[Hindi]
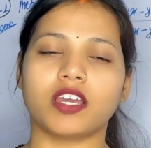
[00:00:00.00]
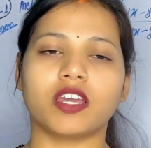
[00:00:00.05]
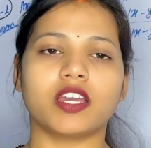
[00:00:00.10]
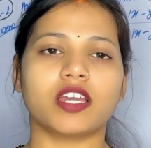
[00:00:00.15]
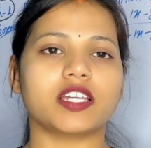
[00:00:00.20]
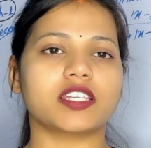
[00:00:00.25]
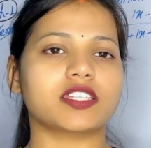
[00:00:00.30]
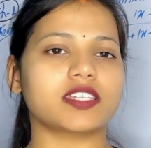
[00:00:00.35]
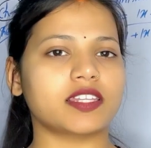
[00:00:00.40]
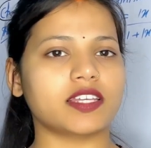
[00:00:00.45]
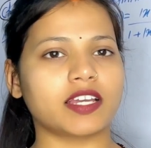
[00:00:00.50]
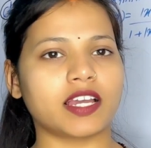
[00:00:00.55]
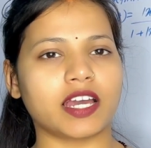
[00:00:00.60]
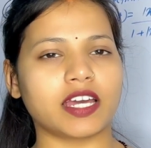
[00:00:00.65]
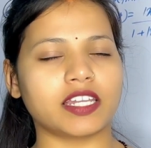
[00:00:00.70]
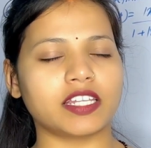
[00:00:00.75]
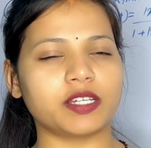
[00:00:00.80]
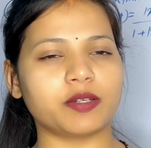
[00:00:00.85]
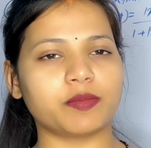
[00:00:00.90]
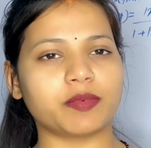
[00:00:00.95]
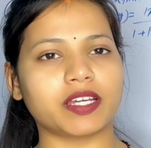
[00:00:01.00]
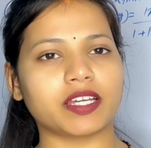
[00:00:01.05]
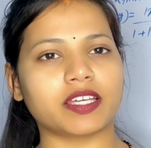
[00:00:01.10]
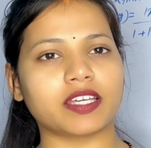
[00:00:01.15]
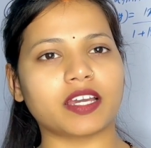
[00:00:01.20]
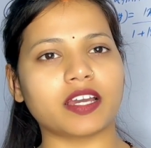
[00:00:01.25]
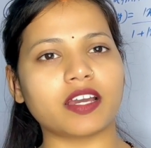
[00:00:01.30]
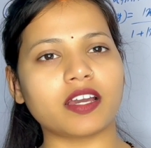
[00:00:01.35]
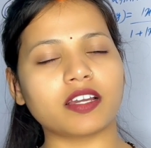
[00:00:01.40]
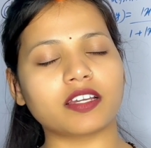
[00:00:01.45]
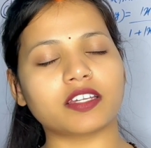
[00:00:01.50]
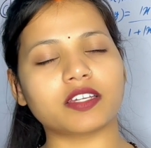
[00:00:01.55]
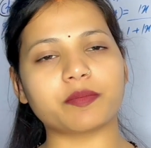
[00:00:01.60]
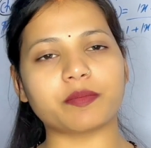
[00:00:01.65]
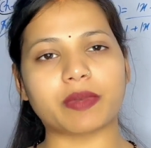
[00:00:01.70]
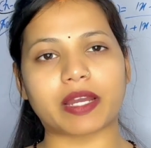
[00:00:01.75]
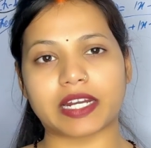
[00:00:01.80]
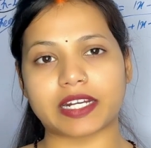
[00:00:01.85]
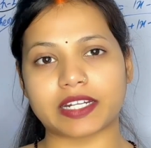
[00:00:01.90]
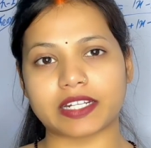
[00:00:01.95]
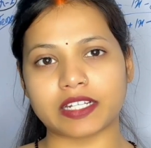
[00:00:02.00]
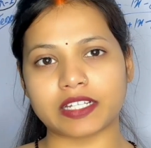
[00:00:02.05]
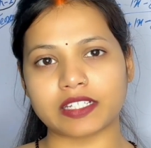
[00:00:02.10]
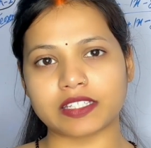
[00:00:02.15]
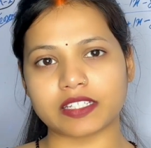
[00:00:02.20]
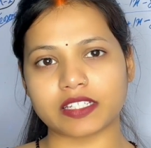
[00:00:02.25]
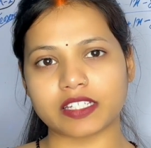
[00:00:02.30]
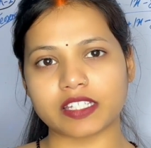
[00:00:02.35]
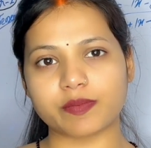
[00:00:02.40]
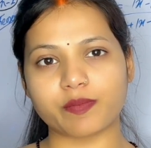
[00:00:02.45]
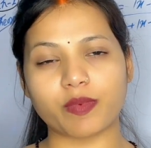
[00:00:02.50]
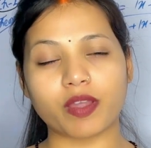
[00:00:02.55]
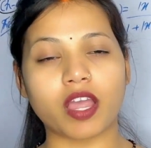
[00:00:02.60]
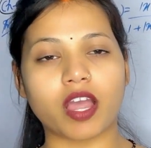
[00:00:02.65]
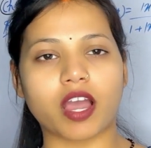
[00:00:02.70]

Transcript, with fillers: इसे दिखानी है मैं क्या कि मैट्रिक्स है किस पे